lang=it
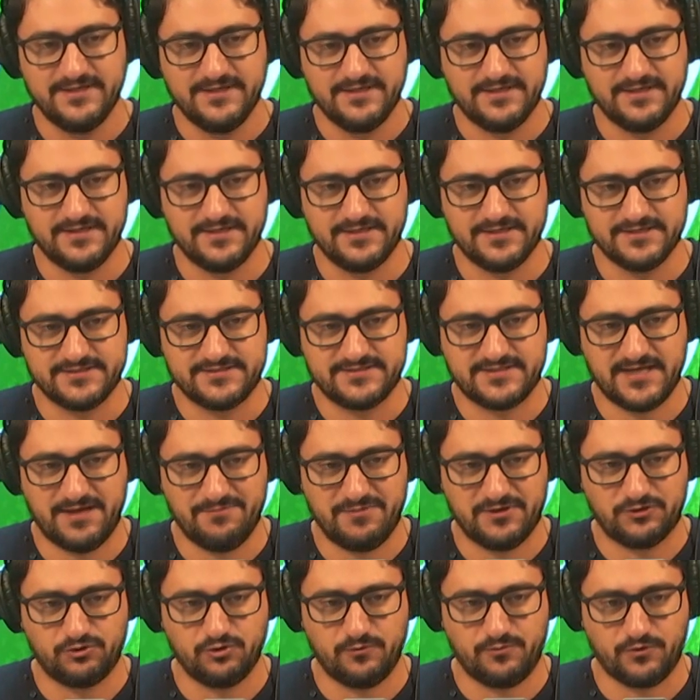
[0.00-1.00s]
eh,
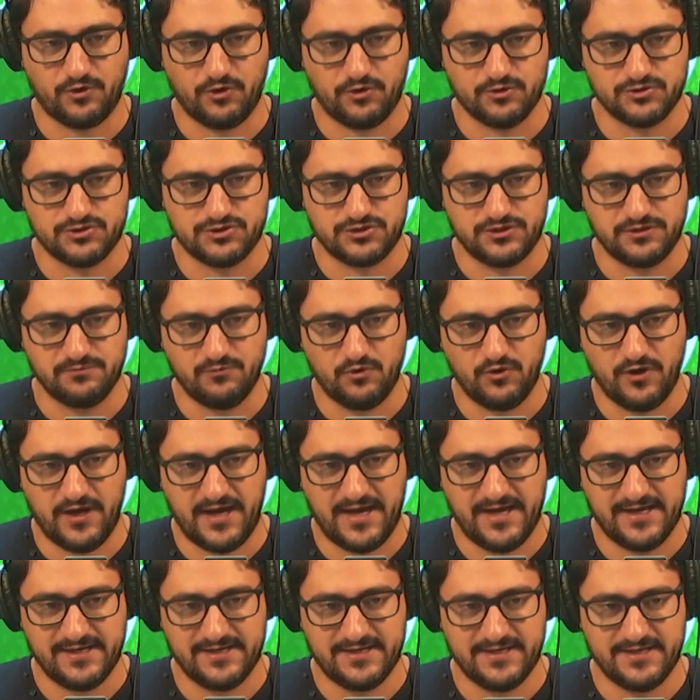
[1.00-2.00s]
sabato prossimo
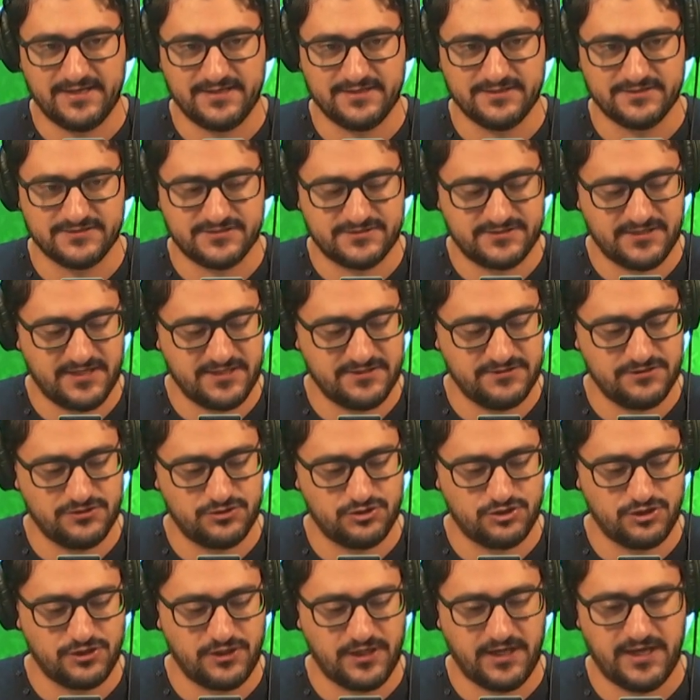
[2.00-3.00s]
alle
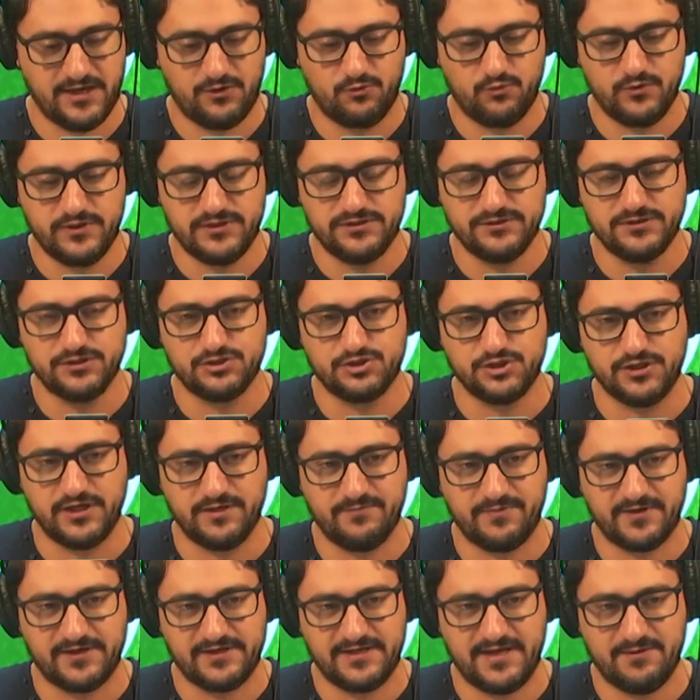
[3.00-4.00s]
16.15.
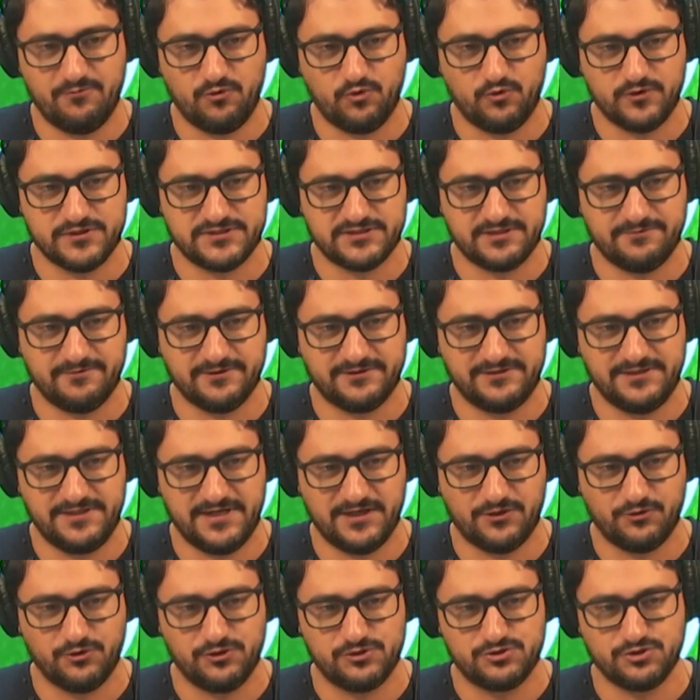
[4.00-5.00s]
Ne parliamo questa
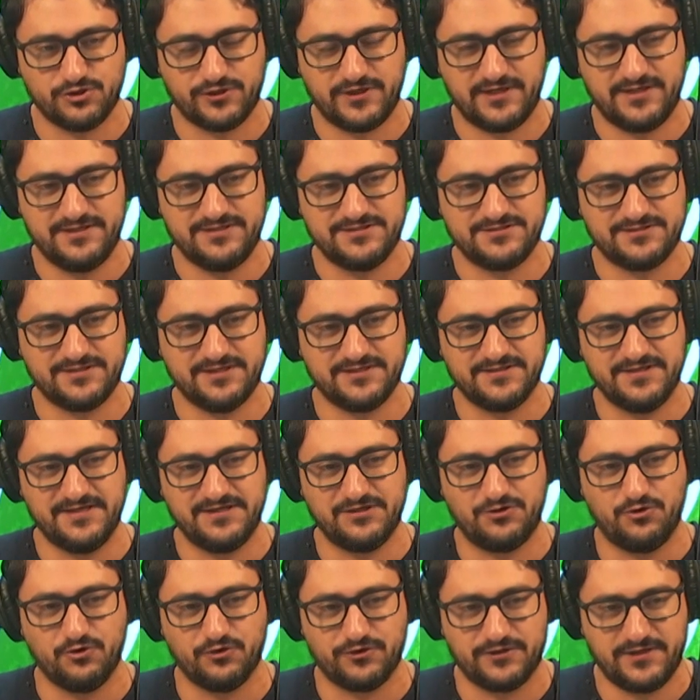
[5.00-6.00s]
mattina con il giornalista
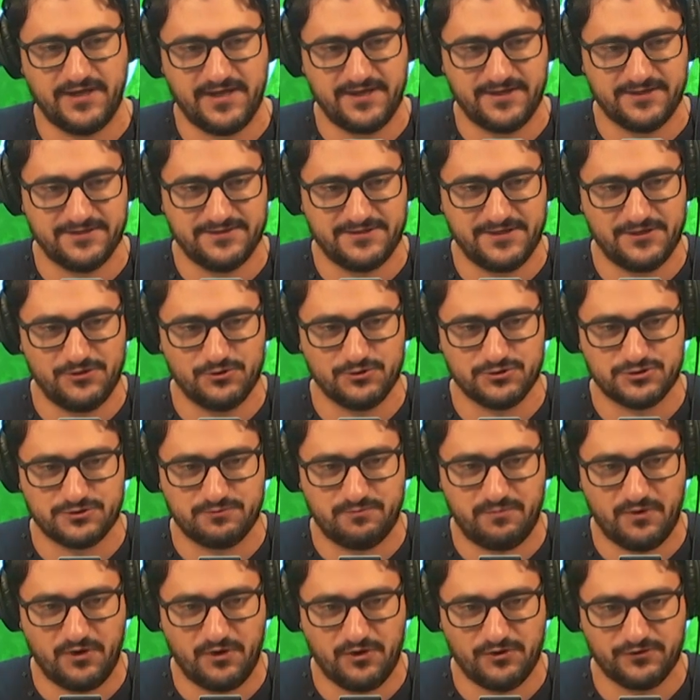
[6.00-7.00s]
del Corriere dello
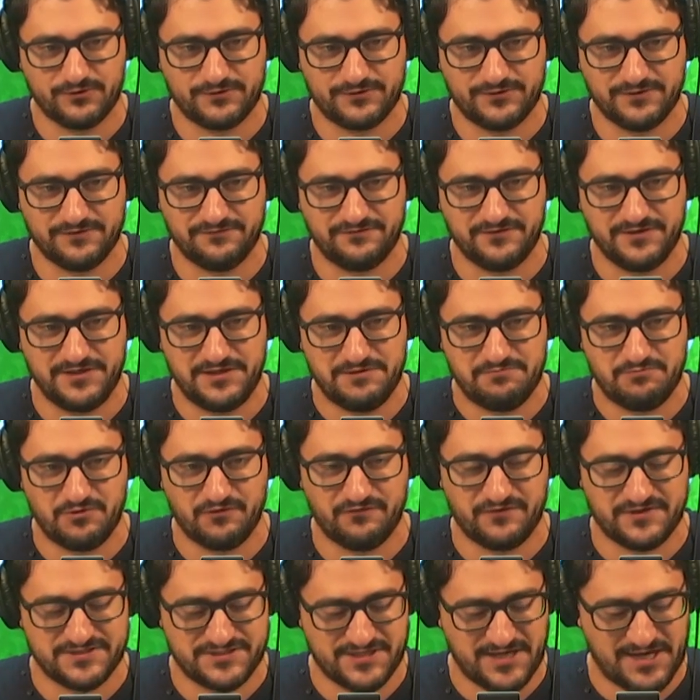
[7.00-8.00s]
Sport
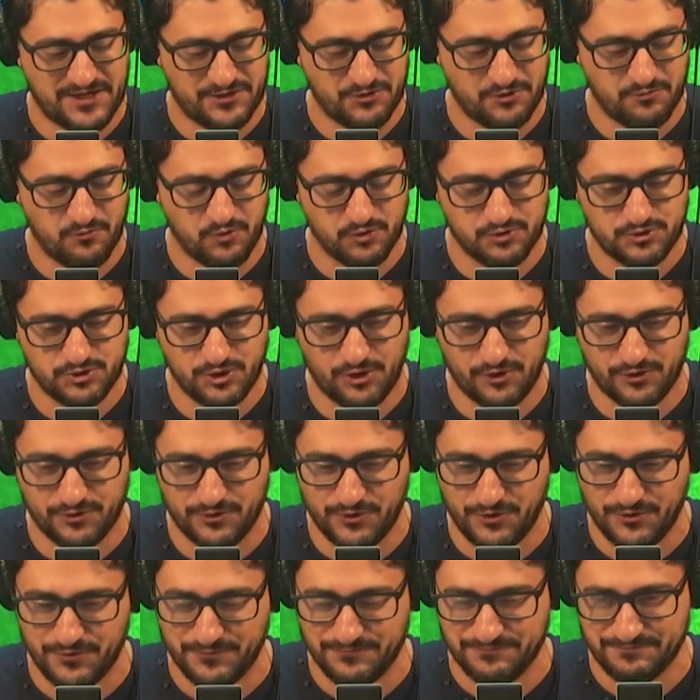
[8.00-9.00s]
Filippo Fasano,
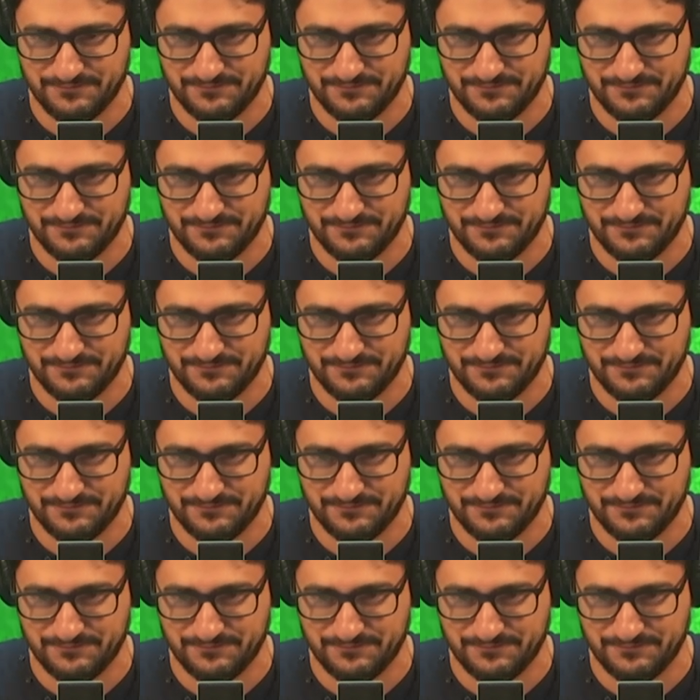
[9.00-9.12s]
buongiorno.